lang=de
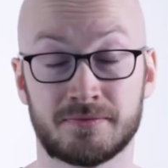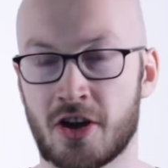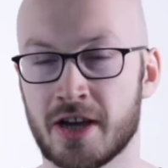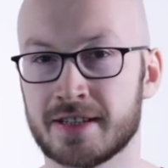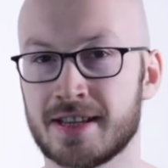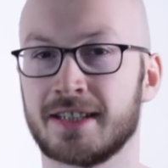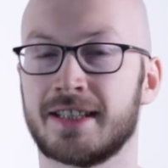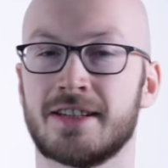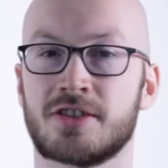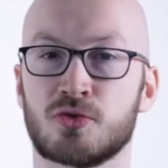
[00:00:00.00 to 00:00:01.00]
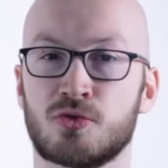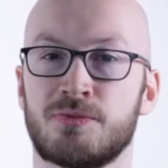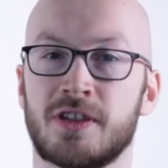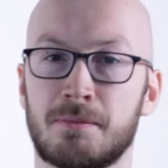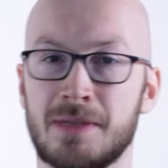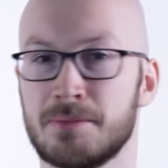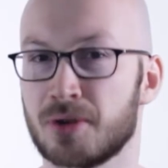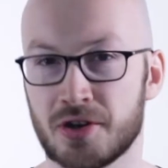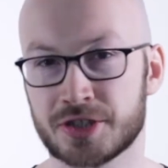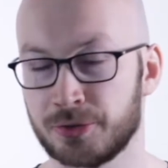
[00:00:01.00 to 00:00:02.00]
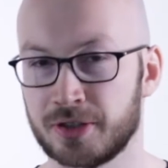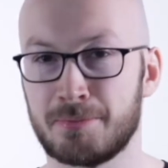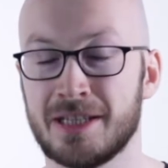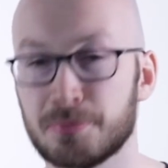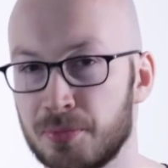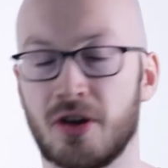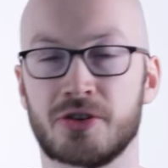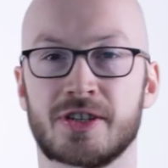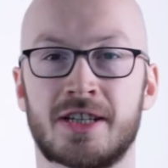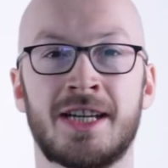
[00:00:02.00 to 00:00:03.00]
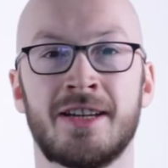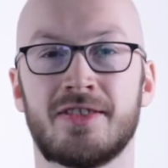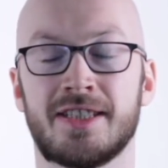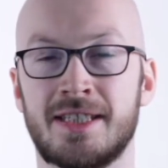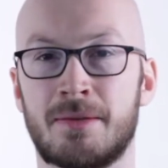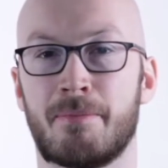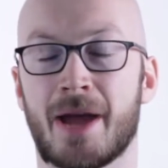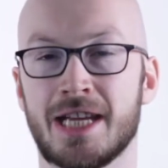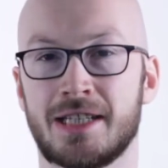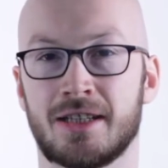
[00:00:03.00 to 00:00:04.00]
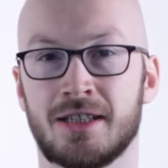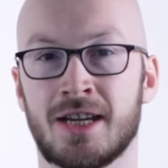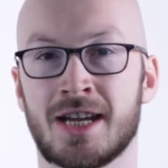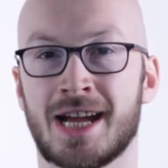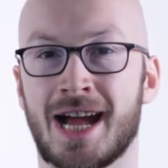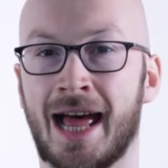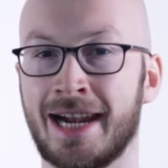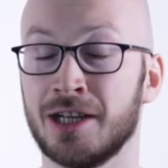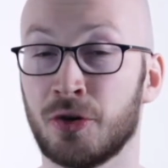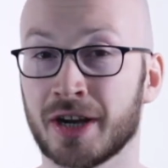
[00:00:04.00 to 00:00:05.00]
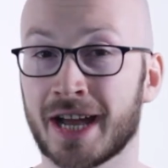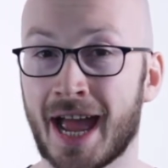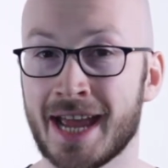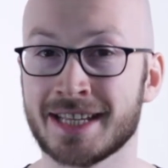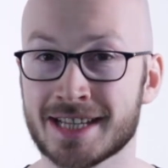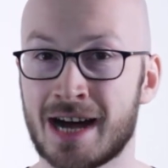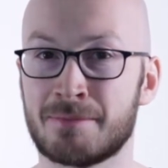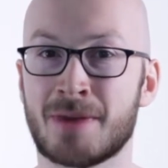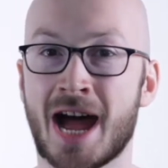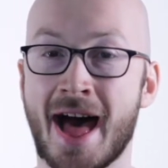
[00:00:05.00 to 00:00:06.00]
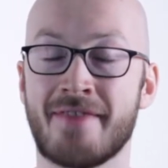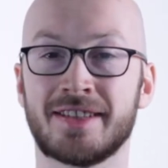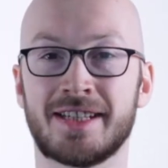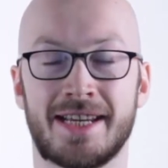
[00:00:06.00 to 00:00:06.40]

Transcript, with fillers: Genauer gesagt geht es um den Mi-Browser und den Mint-Browser, die beide alle eure Eingaben an den